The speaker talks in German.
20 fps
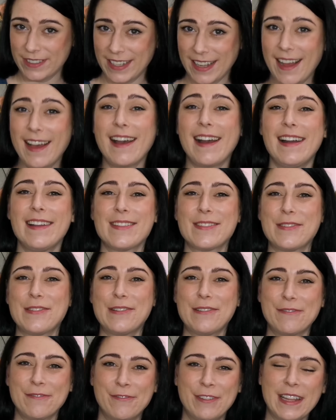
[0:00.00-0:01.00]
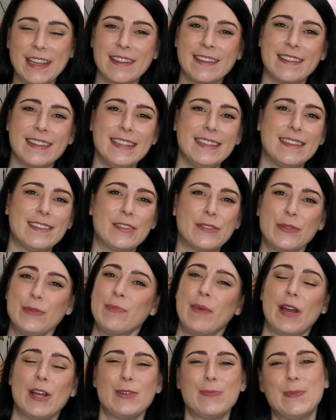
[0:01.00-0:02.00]
Ja, also während ihr
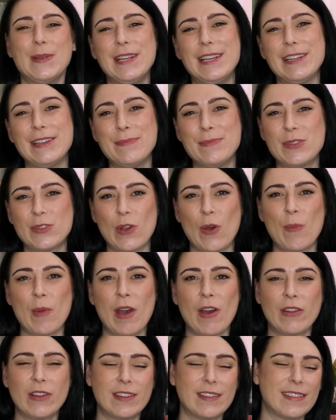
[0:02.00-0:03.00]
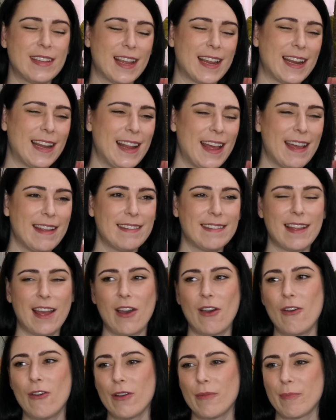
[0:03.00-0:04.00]
zum Beispiel im Sommer, und das erkläre ich
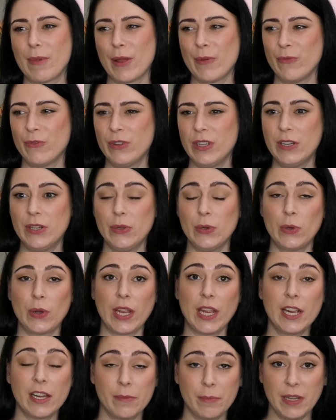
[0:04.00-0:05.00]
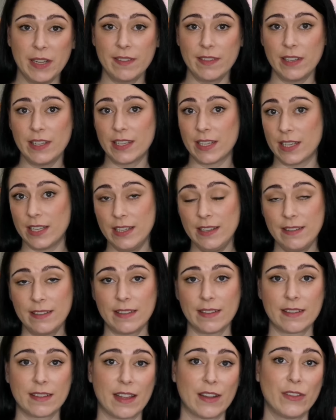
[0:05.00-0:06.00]
ja auch in meinem Video, regelmäßig
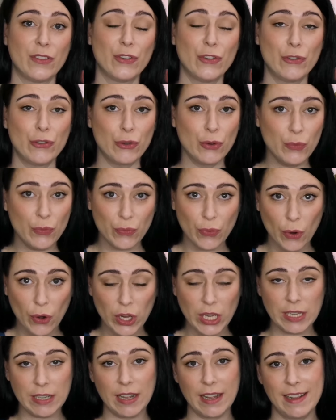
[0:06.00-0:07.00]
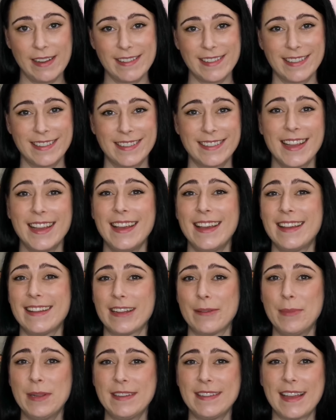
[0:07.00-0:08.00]
gießt, das Ganze schön feucht haltet,
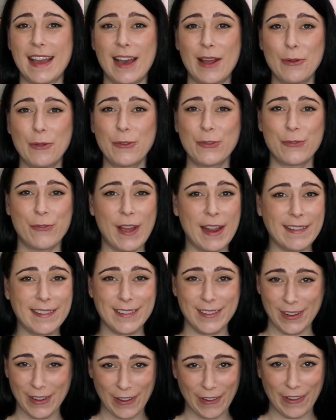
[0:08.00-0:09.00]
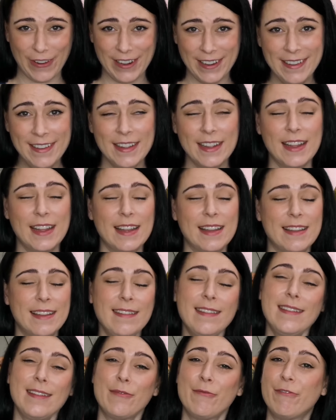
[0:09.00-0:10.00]
damit die Alus wachsen können,
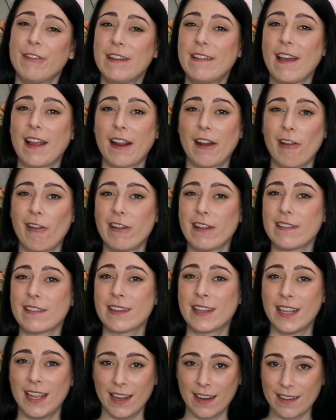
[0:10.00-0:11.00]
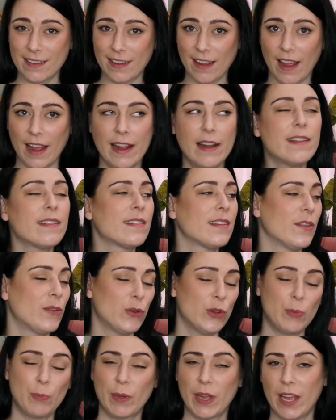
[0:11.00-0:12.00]
ist es im Winter genau das Gegenteil. Ist
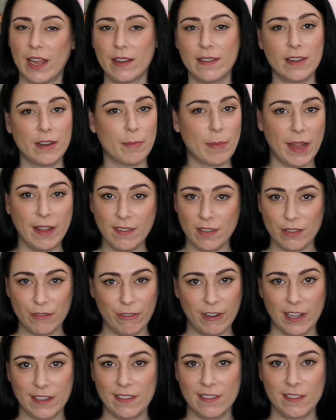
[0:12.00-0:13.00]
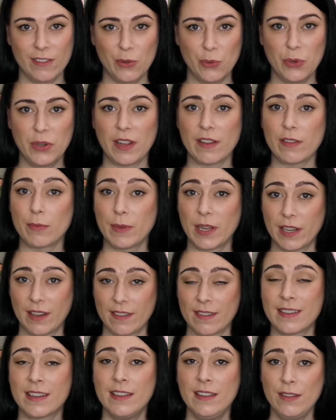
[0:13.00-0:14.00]
natürlich bei den meisten Pflanzen so, dass man
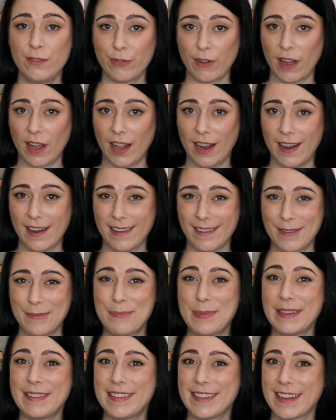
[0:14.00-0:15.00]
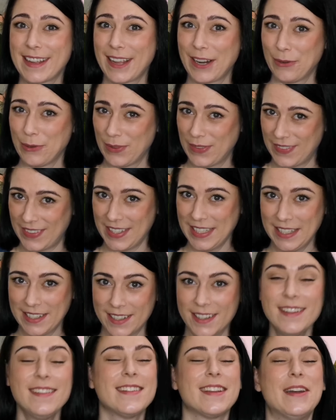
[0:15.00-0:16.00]
das Gießverhalten ein bisschen
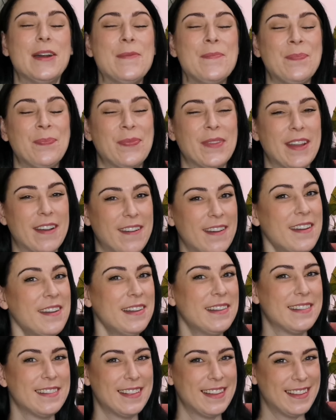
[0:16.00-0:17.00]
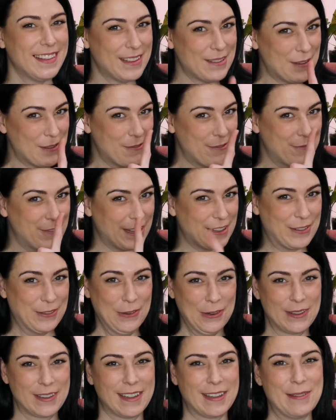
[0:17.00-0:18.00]
reduziert. Ne?
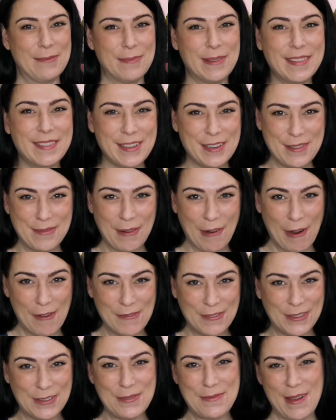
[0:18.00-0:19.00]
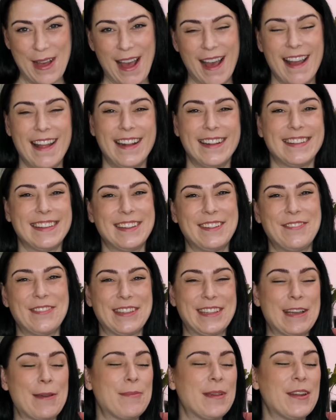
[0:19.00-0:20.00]
versucht, das ein bisschen im Kopf zu behalten. Ich,
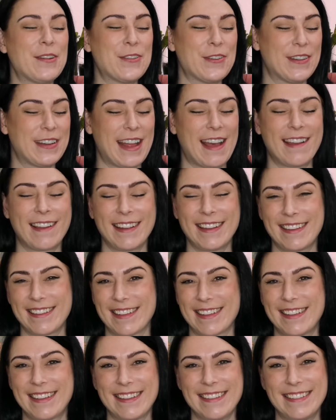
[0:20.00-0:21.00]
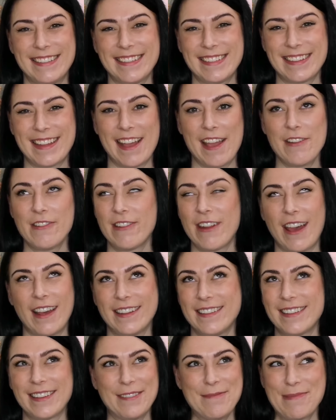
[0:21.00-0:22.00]
ich habe jetzt schon Nachrichten gekriegt, dass der ein oder
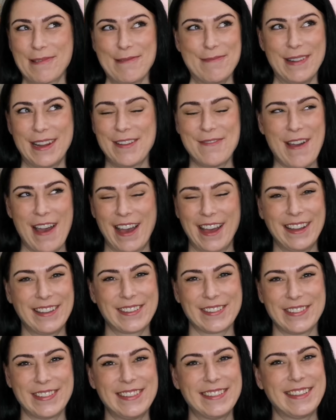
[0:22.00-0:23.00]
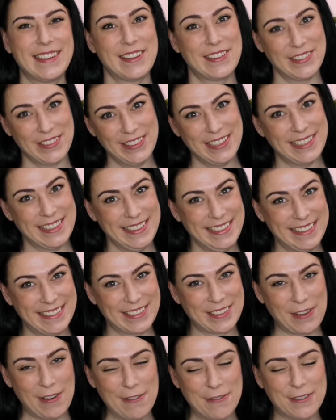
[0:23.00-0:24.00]
andere Probleme hat. Und natürlich liegt
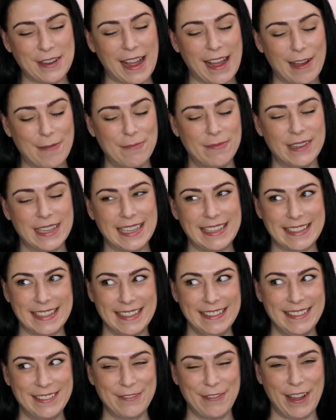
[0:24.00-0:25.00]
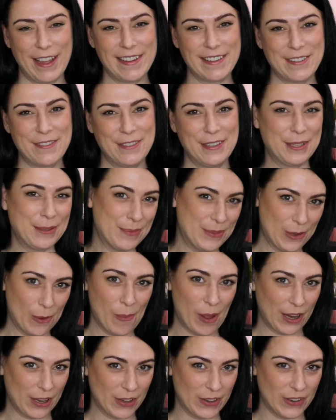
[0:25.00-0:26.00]
es oft am, ich gieße weiter, wie ich im
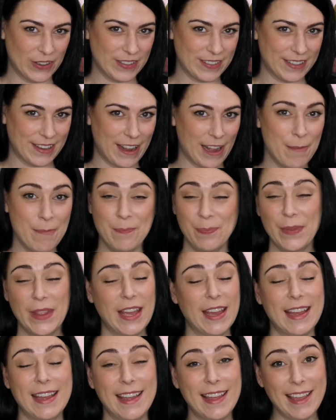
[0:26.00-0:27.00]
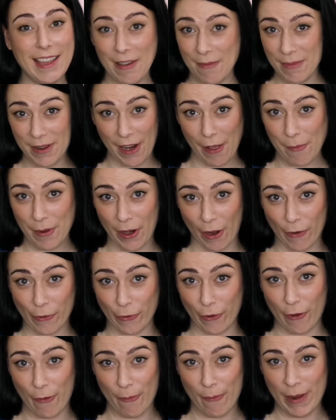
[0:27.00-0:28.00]
Sommer gegossen habe. Ich habe mir damit auch
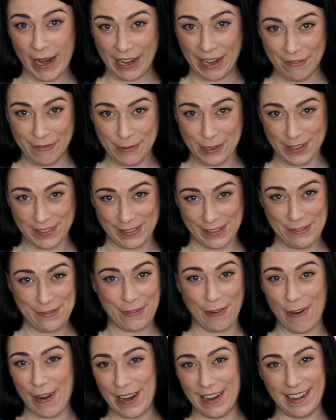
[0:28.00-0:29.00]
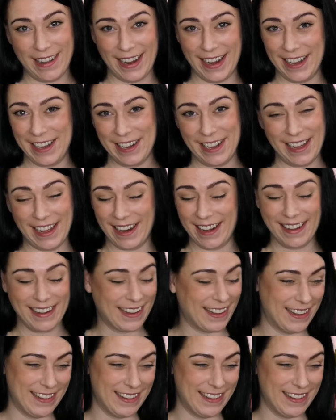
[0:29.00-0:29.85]
schon eine Menge Wurzelfäule eingehangen.